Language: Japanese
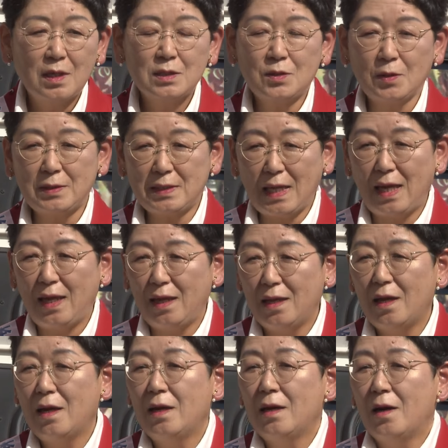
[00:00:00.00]
そして
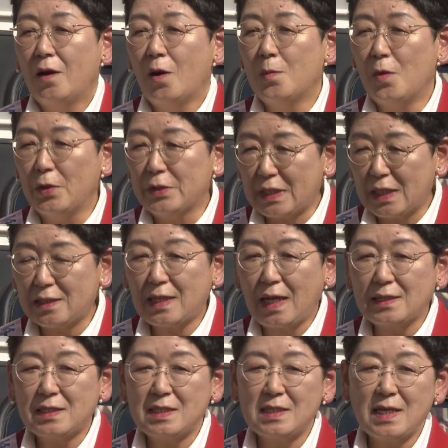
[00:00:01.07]
思い切った
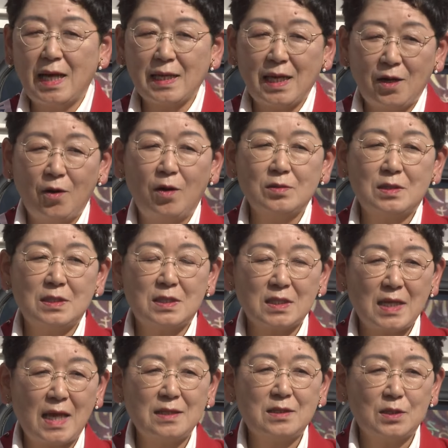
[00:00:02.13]
賃上げを実
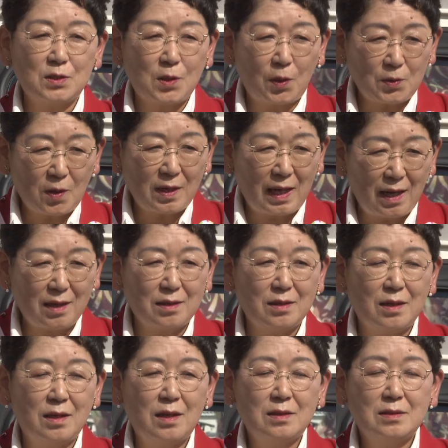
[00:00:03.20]
現することが
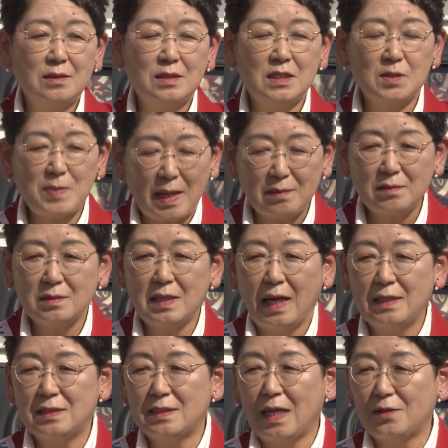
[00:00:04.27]
一番
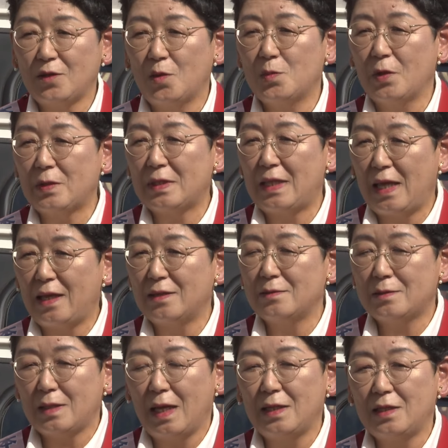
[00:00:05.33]
大事だと思って
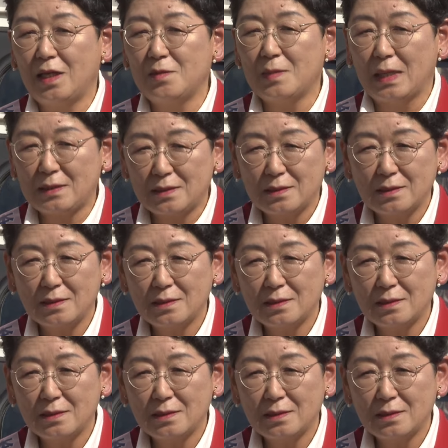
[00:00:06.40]
訴えています。